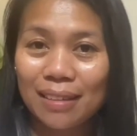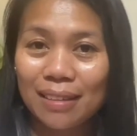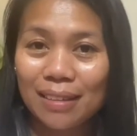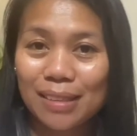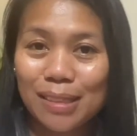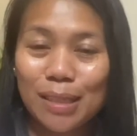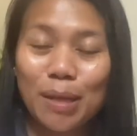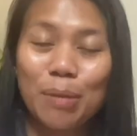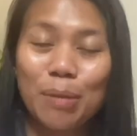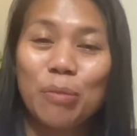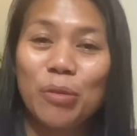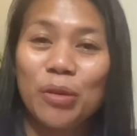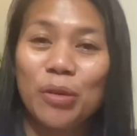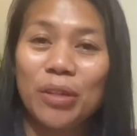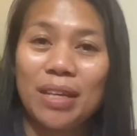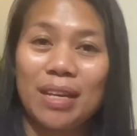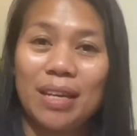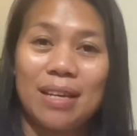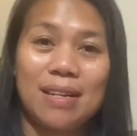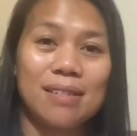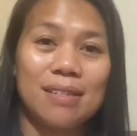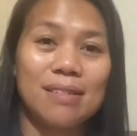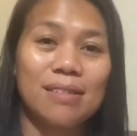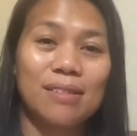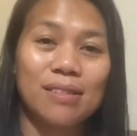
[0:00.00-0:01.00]
someone
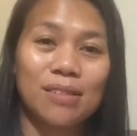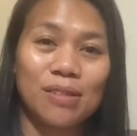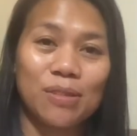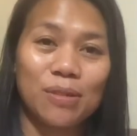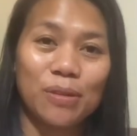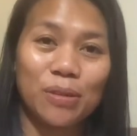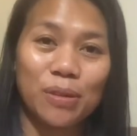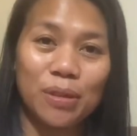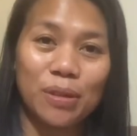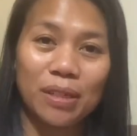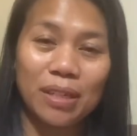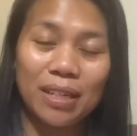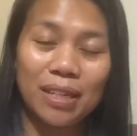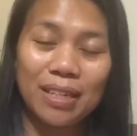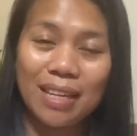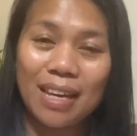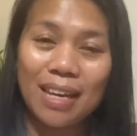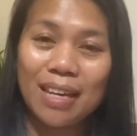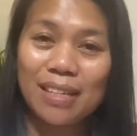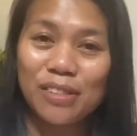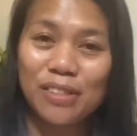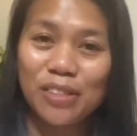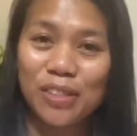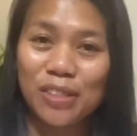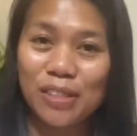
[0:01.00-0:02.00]
else or an
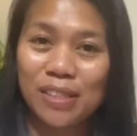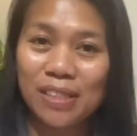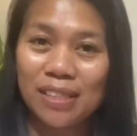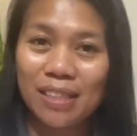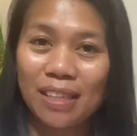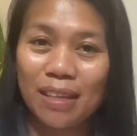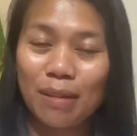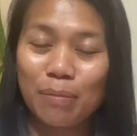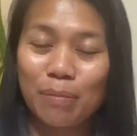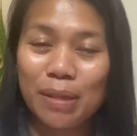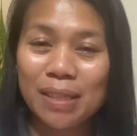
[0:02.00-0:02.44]
agency,